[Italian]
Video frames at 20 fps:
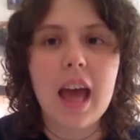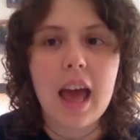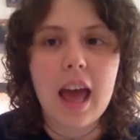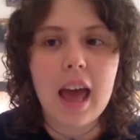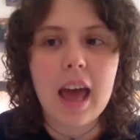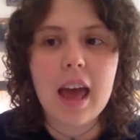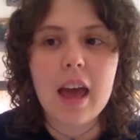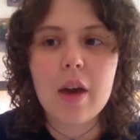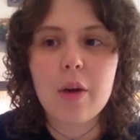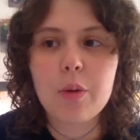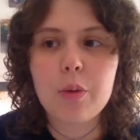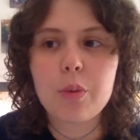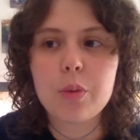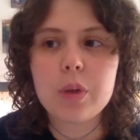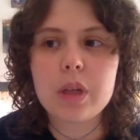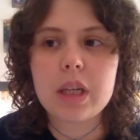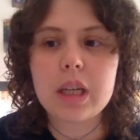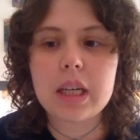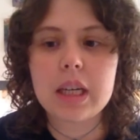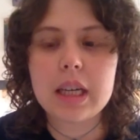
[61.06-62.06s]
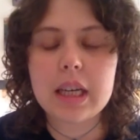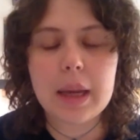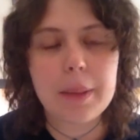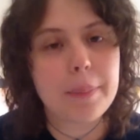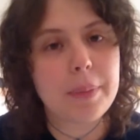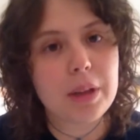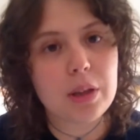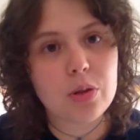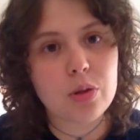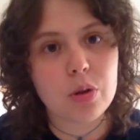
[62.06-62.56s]
è un
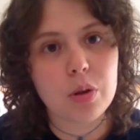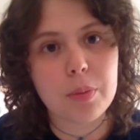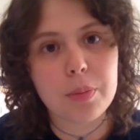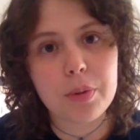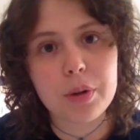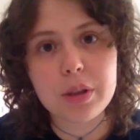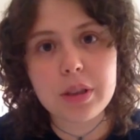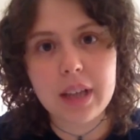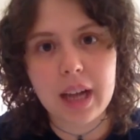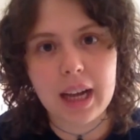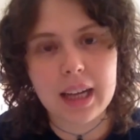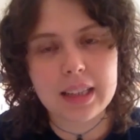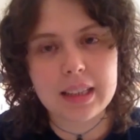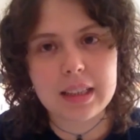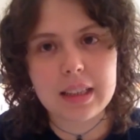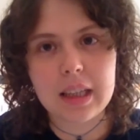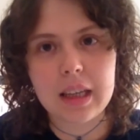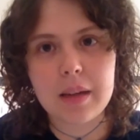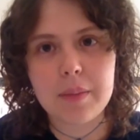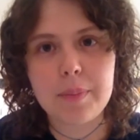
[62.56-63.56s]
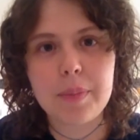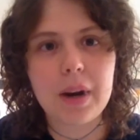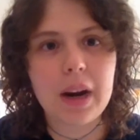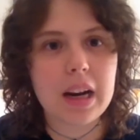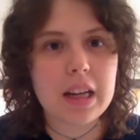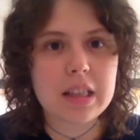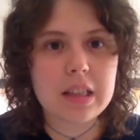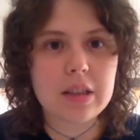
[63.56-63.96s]
capitolo importante per la